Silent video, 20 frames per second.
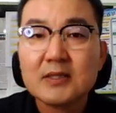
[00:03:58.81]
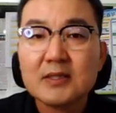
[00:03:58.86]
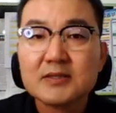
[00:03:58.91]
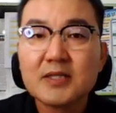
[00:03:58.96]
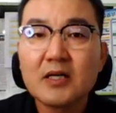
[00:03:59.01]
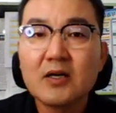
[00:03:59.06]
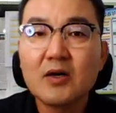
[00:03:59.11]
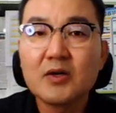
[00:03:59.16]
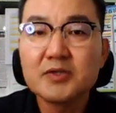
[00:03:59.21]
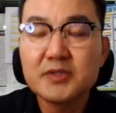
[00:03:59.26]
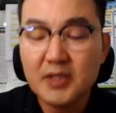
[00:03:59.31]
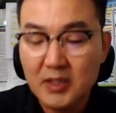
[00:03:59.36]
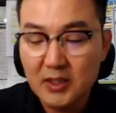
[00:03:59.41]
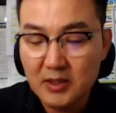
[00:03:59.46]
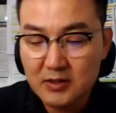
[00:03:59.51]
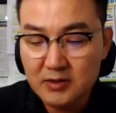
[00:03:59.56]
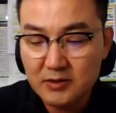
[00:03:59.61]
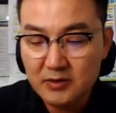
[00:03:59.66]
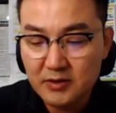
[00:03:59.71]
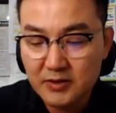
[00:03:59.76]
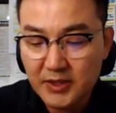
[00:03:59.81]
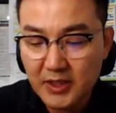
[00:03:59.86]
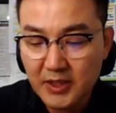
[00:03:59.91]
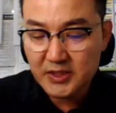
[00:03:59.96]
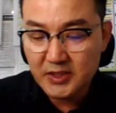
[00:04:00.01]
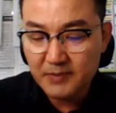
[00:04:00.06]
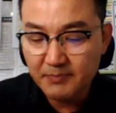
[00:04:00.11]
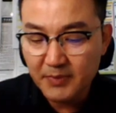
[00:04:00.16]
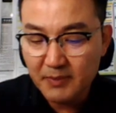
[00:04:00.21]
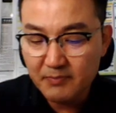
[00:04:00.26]
제가 어제 그
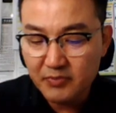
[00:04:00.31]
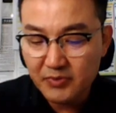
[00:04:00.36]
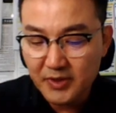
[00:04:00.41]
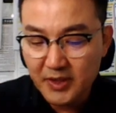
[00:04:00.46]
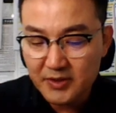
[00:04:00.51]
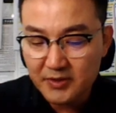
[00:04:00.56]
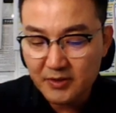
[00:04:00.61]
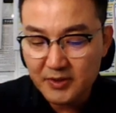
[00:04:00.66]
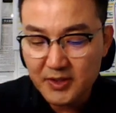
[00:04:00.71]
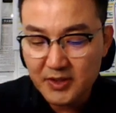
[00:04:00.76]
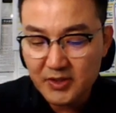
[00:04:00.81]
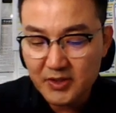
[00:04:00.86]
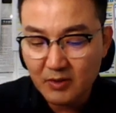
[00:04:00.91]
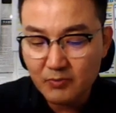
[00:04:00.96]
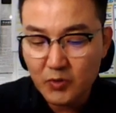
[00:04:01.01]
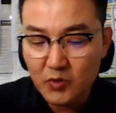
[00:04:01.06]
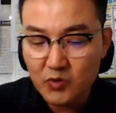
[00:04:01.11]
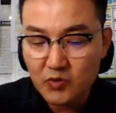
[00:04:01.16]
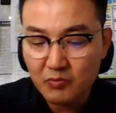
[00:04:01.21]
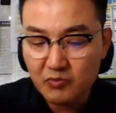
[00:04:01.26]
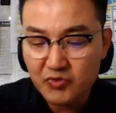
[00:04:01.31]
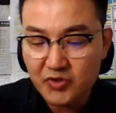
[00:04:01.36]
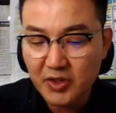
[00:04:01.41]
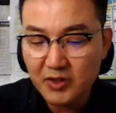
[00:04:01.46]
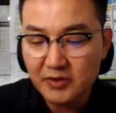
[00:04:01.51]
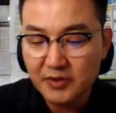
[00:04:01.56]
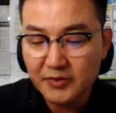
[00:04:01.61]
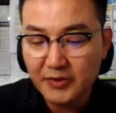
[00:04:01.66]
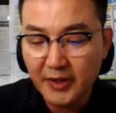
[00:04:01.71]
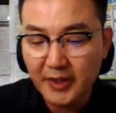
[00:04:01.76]
찐팬분께서 이제 정보를 좀
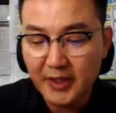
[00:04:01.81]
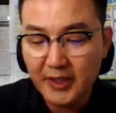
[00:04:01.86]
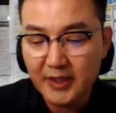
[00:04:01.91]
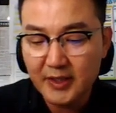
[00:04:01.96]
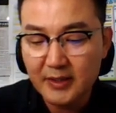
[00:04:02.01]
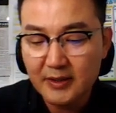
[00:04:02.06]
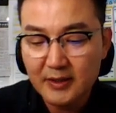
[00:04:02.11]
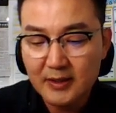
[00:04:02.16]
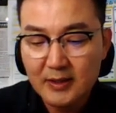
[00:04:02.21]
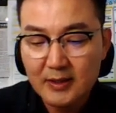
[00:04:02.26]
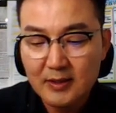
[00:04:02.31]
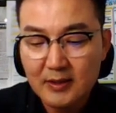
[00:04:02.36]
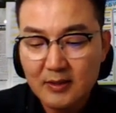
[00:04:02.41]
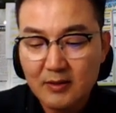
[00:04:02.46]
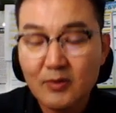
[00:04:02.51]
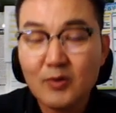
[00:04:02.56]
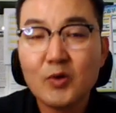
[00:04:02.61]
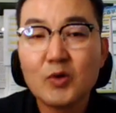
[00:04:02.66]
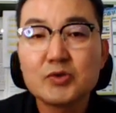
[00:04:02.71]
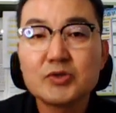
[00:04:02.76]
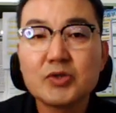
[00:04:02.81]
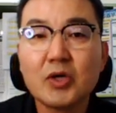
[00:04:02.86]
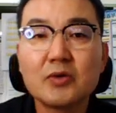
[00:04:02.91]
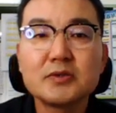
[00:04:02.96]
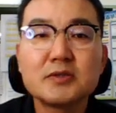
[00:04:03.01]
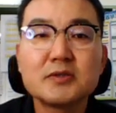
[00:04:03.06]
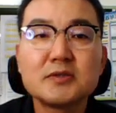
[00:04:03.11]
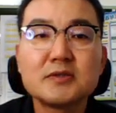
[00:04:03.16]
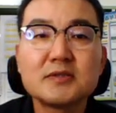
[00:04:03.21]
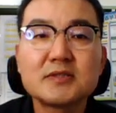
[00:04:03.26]
주셨는데,
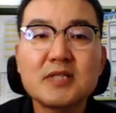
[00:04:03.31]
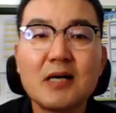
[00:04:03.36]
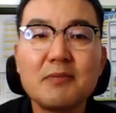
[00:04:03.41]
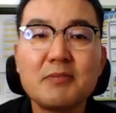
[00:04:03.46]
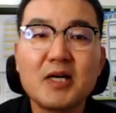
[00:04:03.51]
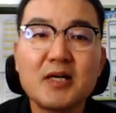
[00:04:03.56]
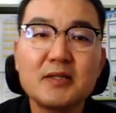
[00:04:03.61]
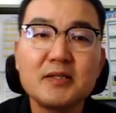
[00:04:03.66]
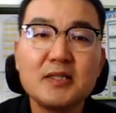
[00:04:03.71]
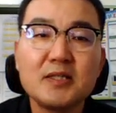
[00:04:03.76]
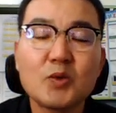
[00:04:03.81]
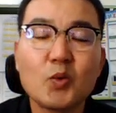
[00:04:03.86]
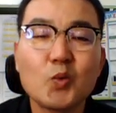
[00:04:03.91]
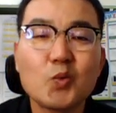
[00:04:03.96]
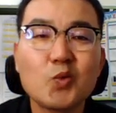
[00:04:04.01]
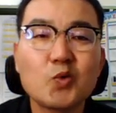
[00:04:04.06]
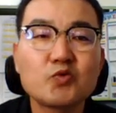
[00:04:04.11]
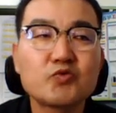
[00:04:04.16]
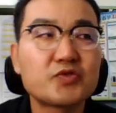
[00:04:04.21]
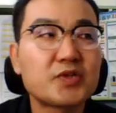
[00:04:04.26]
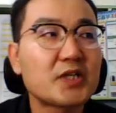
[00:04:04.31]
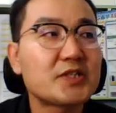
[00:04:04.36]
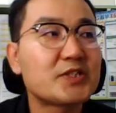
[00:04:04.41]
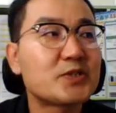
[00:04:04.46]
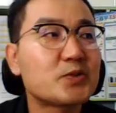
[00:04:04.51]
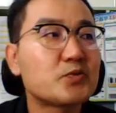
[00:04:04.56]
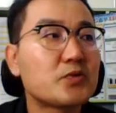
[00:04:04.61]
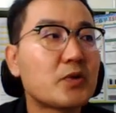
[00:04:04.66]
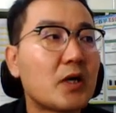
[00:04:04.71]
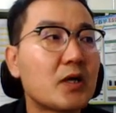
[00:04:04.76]
저는 사마리 공공주택
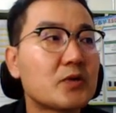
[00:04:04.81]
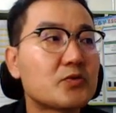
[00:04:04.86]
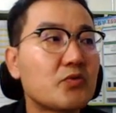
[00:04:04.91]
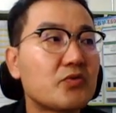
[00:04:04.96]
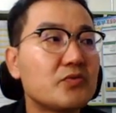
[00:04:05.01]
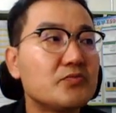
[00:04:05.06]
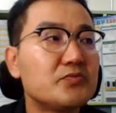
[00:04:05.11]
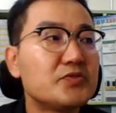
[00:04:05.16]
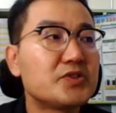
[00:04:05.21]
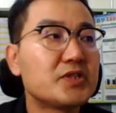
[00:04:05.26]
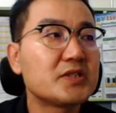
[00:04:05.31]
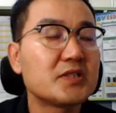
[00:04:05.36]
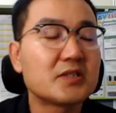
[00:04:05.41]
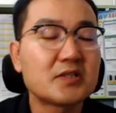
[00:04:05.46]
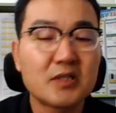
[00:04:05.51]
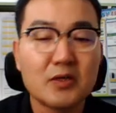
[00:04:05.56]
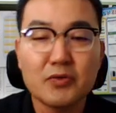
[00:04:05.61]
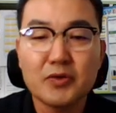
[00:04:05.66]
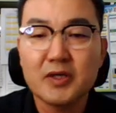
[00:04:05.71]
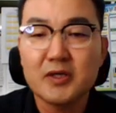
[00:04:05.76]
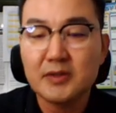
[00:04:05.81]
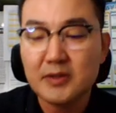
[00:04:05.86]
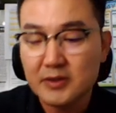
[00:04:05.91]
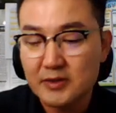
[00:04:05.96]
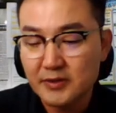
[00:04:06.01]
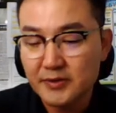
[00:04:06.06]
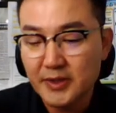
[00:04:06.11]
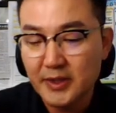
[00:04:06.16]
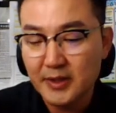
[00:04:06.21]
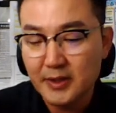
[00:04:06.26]
지구가 조금 늦어질 거라고 생각을
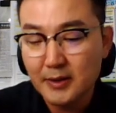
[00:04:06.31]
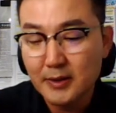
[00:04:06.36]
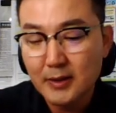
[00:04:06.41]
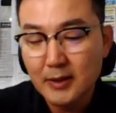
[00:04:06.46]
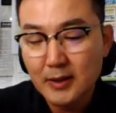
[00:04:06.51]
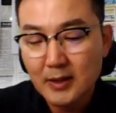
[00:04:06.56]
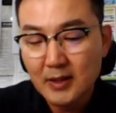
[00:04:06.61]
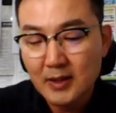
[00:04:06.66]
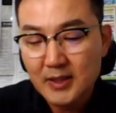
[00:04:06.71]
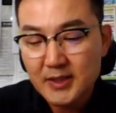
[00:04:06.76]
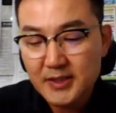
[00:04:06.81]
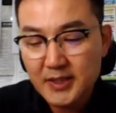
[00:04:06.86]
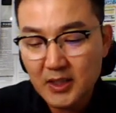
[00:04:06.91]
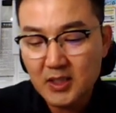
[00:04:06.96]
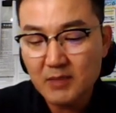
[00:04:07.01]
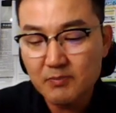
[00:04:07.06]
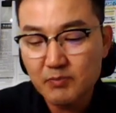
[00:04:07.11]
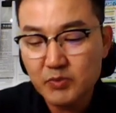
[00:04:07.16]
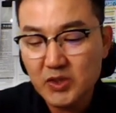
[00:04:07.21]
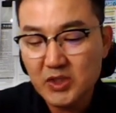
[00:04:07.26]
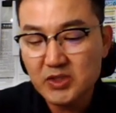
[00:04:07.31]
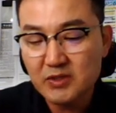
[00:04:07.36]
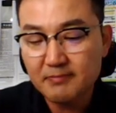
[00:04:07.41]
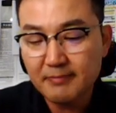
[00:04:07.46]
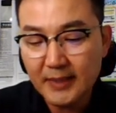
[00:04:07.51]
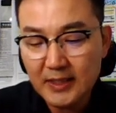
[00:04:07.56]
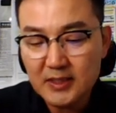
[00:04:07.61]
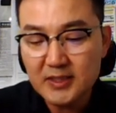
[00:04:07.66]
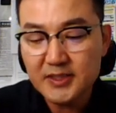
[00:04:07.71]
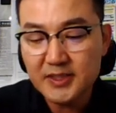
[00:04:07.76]
했는데 생각보다 지금
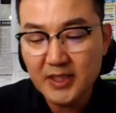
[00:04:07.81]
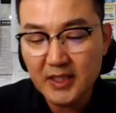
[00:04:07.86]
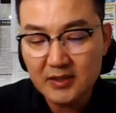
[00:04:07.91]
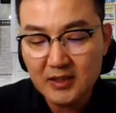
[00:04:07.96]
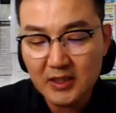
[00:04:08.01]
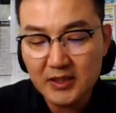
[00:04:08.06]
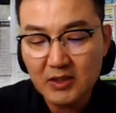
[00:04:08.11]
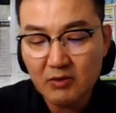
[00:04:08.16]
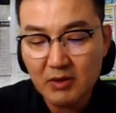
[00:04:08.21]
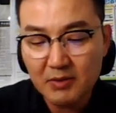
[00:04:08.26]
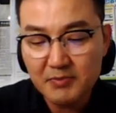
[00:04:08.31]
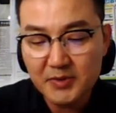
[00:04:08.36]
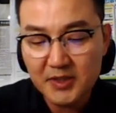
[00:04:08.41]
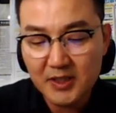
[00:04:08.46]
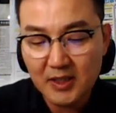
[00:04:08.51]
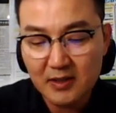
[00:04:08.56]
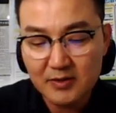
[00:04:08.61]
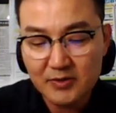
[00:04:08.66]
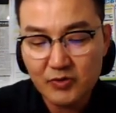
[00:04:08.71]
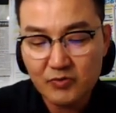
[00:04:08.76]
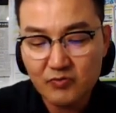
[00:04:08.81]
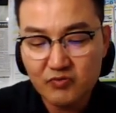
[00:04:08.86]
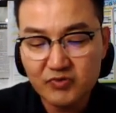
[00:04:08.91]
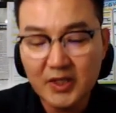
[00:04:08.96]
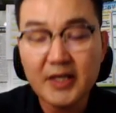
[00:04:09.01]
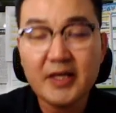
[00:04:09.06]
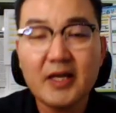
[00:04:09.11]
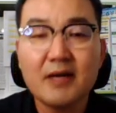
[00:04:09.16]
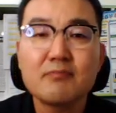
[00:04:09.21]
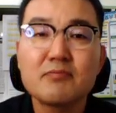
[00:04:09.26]
빨리 진행을 한다고 합니다. 그래서
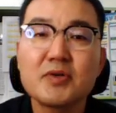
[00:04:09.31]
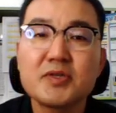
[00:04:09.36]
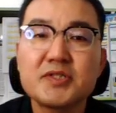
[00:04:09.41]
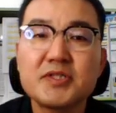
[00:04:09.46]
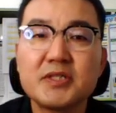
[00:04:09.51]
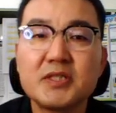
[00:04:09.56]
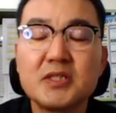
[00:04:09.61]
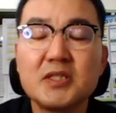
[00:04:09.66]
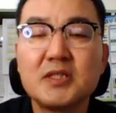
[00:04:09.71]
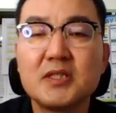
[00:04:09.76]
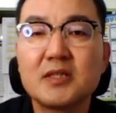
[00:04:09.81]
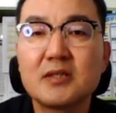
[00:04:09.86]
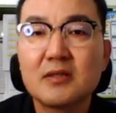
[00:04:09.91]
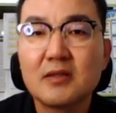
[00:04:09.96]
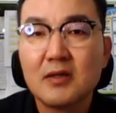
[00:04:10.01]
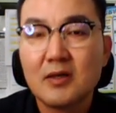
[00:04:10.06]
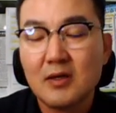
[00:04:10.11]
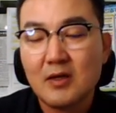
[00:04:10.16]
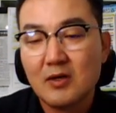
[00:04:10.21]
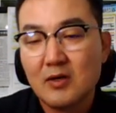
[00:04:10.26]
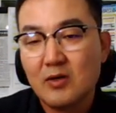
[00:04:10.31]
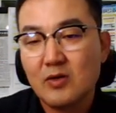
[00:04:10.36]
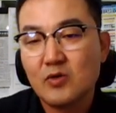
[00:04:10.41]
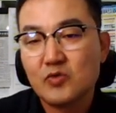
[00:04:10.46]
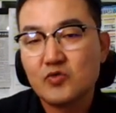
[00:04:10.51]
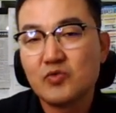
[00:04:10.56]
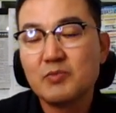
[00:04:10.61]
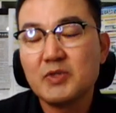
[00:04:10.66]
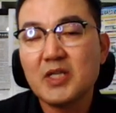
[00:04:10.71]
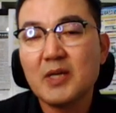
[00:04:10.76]
2달에 한 번씩
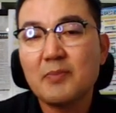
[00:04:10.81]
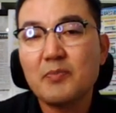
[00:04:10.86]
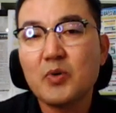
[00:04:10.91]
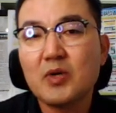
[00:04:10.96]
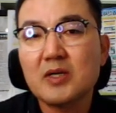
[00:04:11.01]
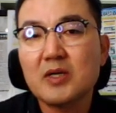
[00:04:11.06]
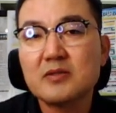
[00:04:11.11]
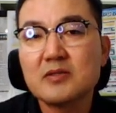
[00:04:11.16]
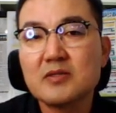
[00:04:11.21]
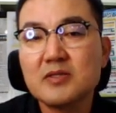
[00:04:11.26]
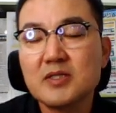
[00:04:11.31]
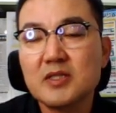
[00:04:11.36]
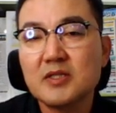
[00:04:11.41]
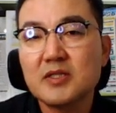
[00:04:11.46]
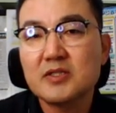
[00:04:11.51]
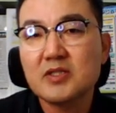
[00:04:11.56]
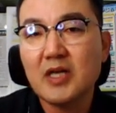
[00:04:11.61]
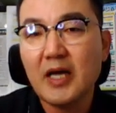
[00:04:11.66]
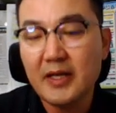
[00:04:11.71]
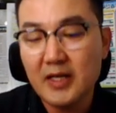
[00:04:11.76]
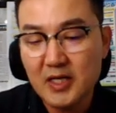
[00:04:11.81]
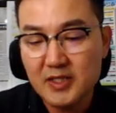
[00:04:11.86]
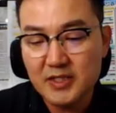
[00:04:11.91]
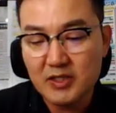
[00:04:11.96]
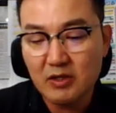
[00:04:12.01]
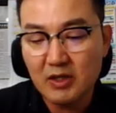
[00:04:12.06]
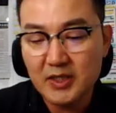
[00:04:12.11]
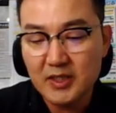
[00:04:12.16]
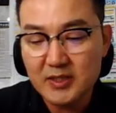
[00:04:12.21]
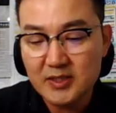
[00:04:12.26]
주민대표라든지 그래서
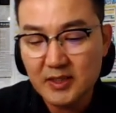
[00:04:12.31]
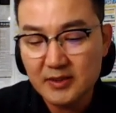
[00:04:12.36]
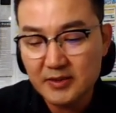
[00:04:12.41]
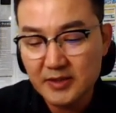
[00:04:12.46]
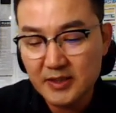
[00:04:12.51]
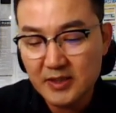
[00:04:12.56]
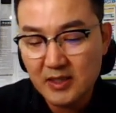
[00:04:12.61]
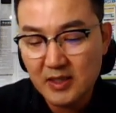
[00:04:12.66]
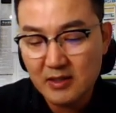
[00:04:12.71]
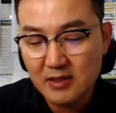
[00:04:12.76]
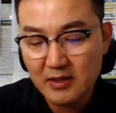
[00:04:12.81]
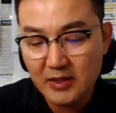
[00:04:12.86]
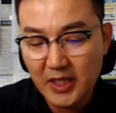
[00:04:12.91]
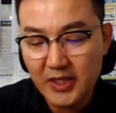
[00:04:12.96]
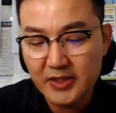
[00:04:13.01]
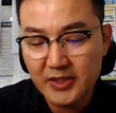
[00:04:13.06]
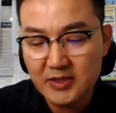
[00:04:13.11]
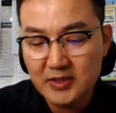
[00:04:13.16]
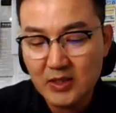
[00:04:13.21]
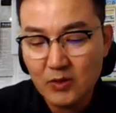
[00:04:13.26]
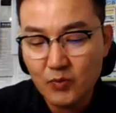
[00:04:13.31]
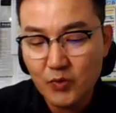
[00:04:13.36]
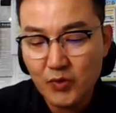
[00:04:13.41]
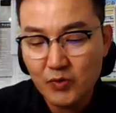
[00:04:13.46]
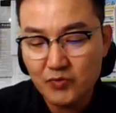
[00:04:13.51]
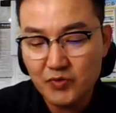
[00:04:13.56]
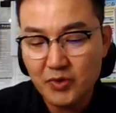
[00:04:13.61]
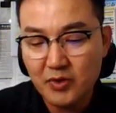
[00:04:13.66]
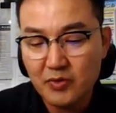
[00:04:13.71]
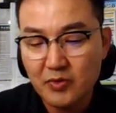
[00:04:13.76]
LH 관계자들이랑 회의를 갖고
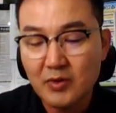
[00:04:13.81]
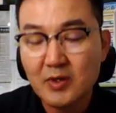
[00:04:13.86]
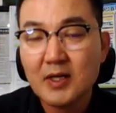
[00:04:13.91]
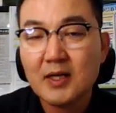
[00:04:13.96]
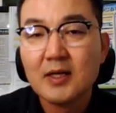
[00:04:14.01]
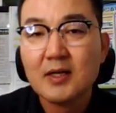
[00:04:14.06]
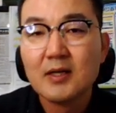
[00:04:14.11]
있고요.